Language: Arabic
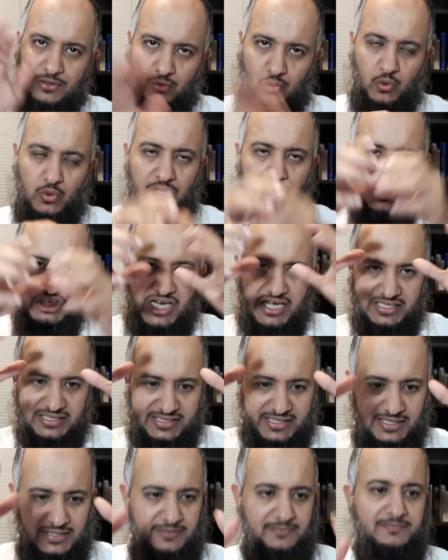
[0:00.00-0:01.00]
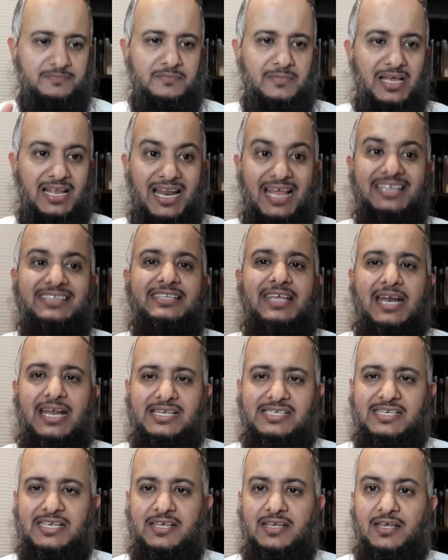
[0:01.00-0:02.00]
كوني جادة الآن
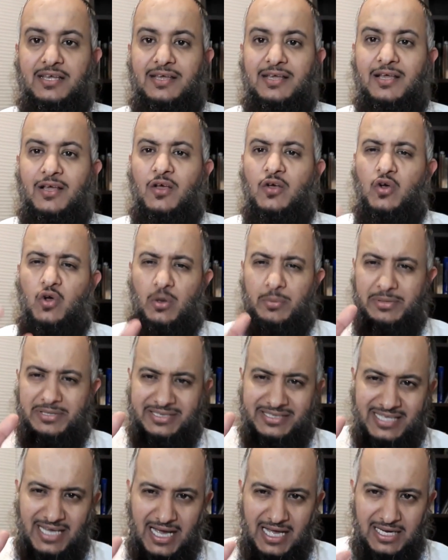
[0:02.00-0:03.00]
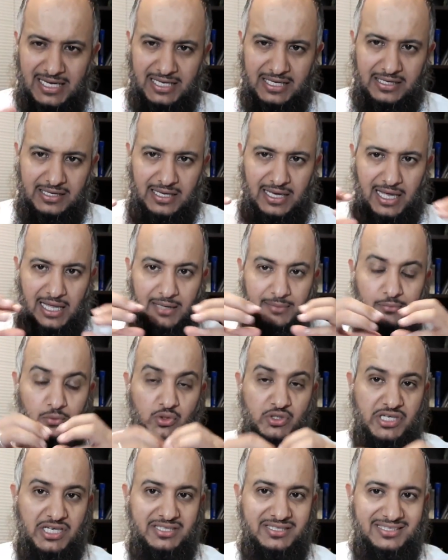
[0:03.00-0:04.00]
دراسة وبالتالي
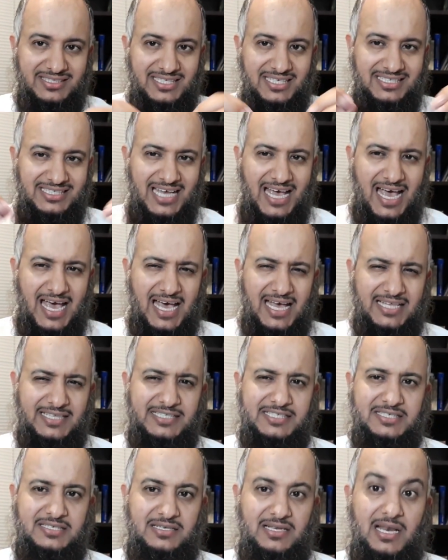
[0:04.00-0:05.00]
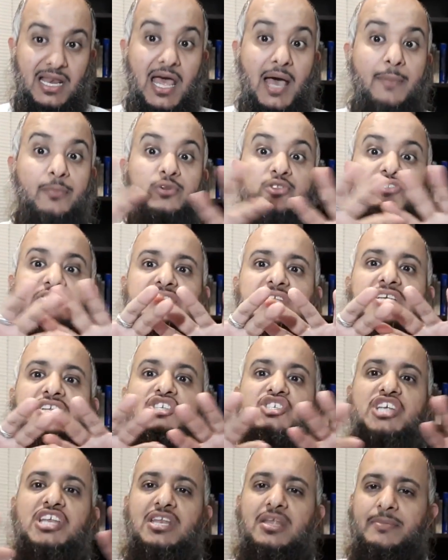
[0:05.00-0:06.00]
المشتتات لابد
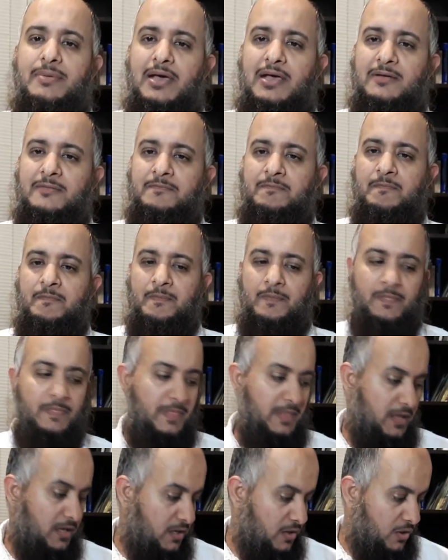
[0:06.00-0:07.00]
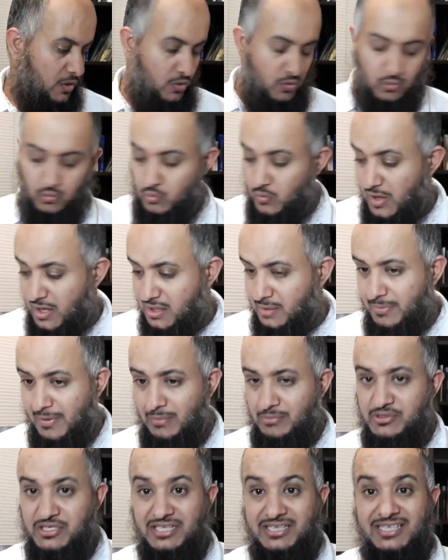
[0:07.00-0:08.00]
نجنبها وأكبر
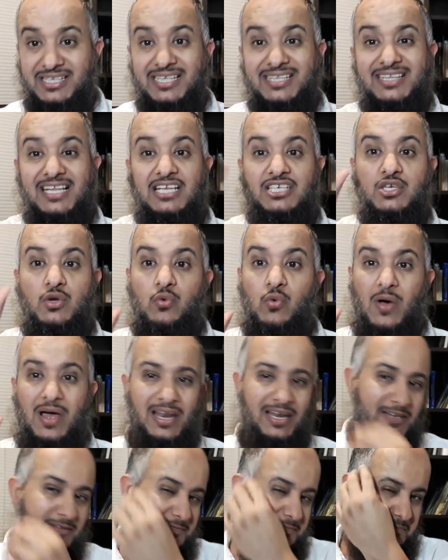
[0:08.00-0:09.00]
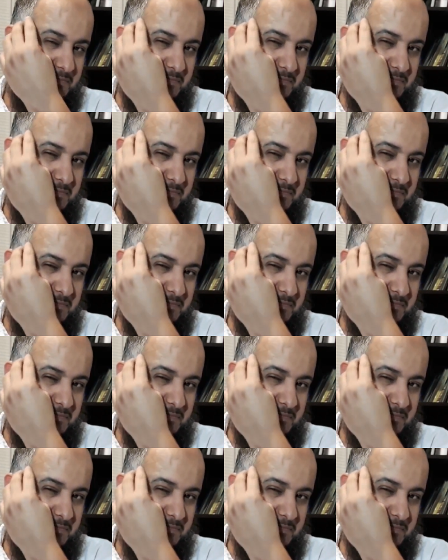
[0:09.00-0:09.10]
المشتتات الجوال